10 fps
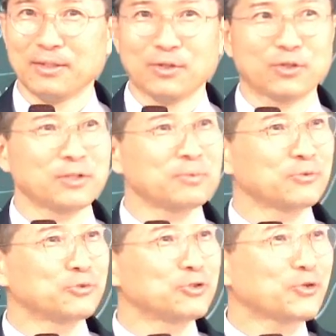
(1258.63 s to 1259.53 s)
그러면
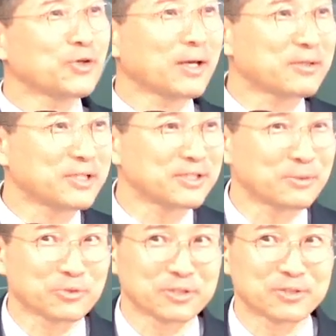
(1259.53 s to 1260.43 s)
우리 교회에 예를
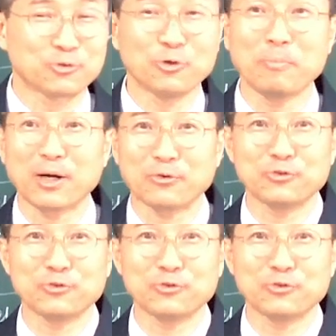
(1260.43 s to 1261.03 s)
들어서 구원받고